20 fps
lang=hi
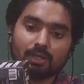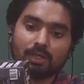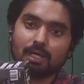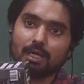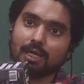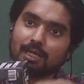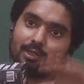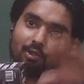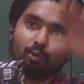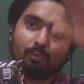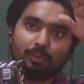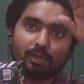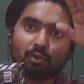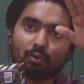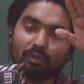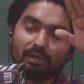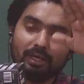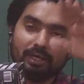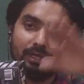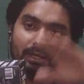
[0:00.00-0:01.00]
आधा ऊपर
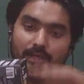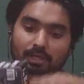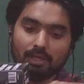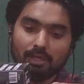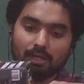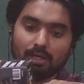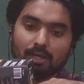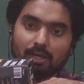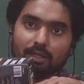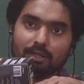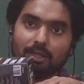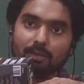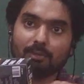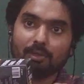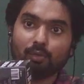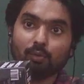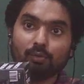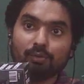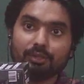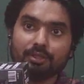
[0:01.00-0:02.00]
हो गया है आधा
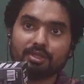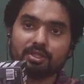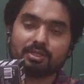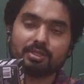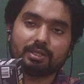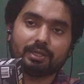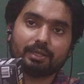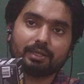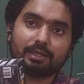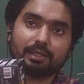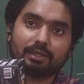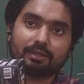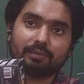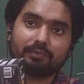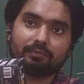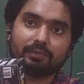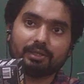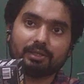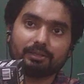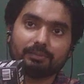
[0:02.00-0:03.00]
बिल्कुल नीचे जाएगा
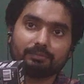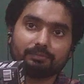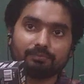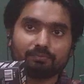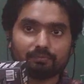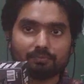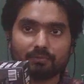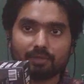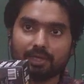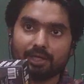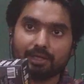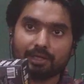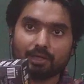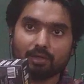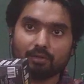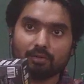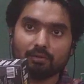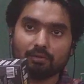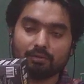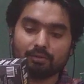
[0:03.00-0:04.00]
इलेक्ट्रिक फील्ड एग्री
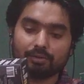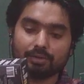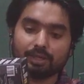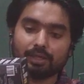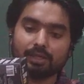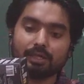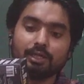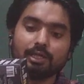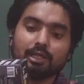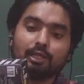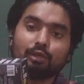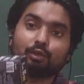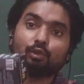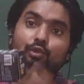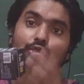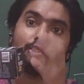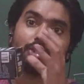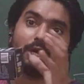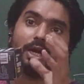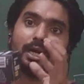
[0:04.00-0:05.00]
हो ठीक है तो
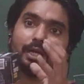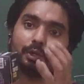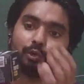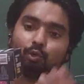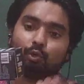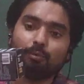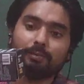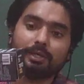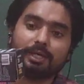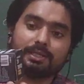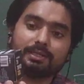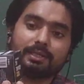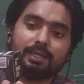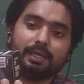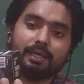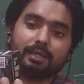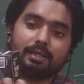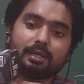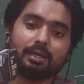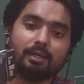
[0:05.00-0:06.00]
चार क्यूब ऐसे
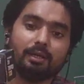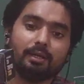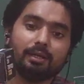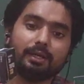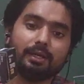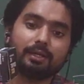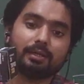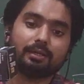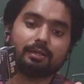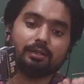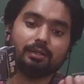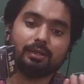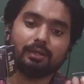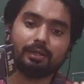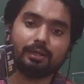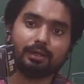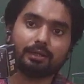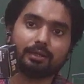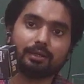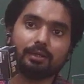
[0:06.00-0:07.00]
एक यहाँ एक यहाँ
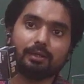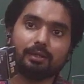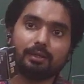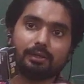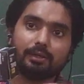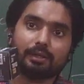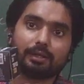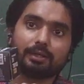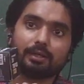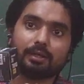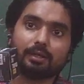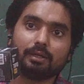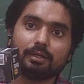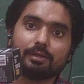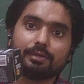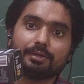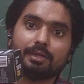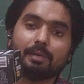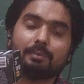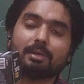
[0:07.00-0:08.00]
एक यहाँ एक यहाँ
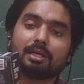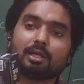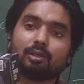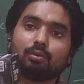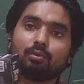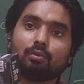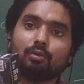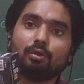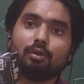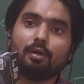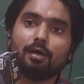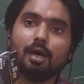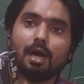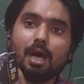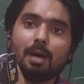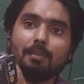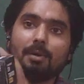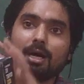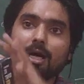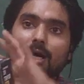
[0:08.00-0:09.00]
यहाँ पर रख दो
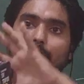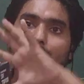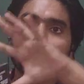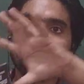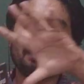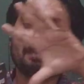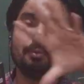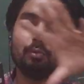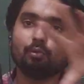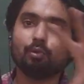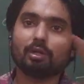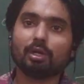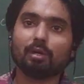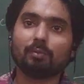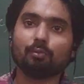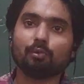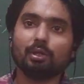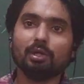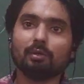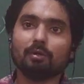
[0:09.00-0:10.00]
अब आपका पूरा का
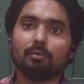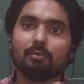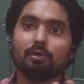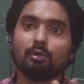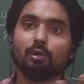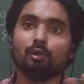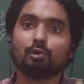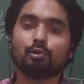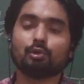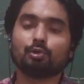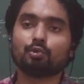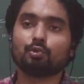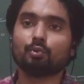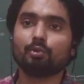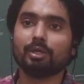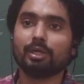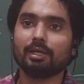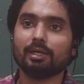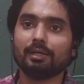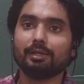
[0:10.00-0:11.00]
पूरा क्लोज हो
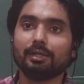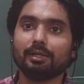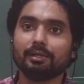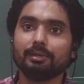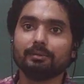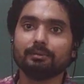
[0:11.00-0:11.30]
चुकी है कहानी